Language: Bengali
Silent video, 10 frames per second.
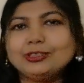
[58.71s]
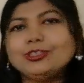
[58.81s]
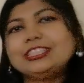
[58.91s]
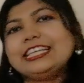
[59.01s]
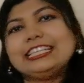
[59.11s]
তো
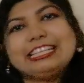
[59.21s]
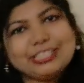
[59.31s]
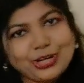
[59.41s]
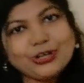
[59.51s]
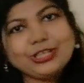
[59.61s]
ধীরে ধীরে
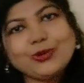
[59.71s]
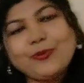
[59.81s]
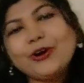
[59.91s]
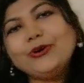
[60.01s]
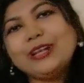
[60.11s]
যখন একটু
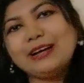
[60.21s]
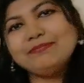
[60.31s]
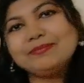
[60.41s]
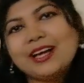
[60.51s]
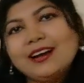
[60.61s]
বড় হলাম
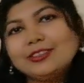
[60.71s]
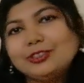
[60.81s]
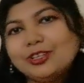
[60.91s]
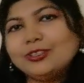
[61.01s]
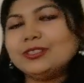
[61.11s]

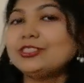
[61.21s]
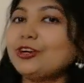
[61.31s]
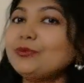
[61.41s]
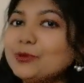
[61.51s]
তখন যখন